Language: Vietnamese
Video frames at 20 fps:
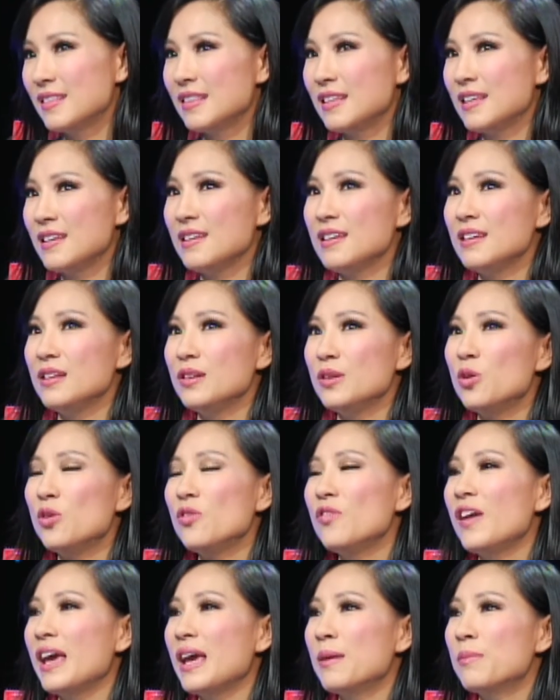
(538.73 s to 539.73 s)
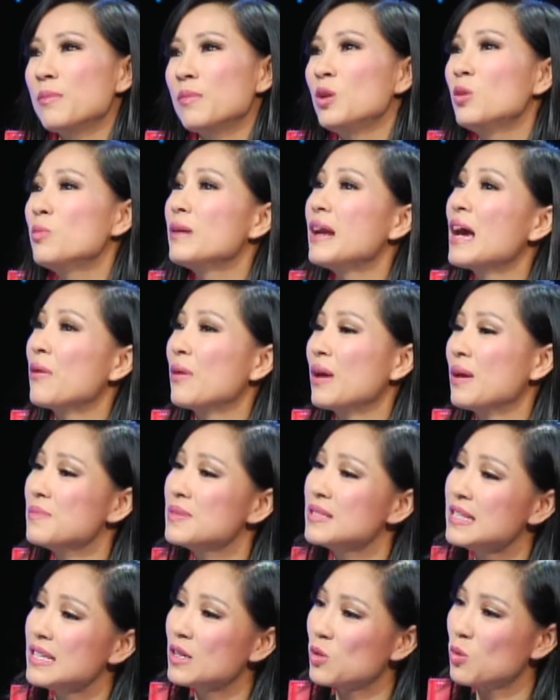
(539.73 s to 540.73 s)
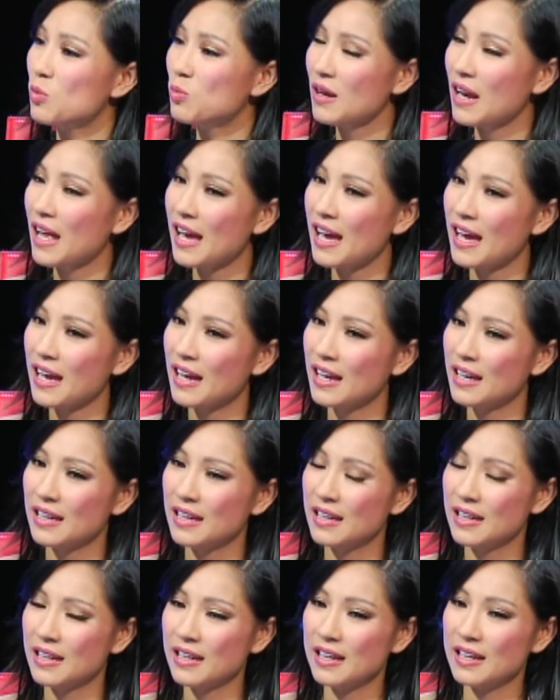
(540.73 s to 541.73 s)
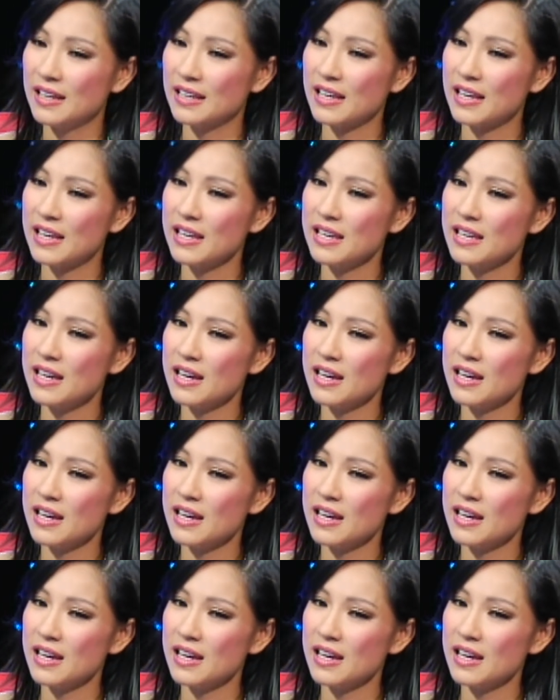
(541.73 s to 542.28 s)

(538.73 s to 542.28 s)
Thì đối với em lúc nào MC cũng là cái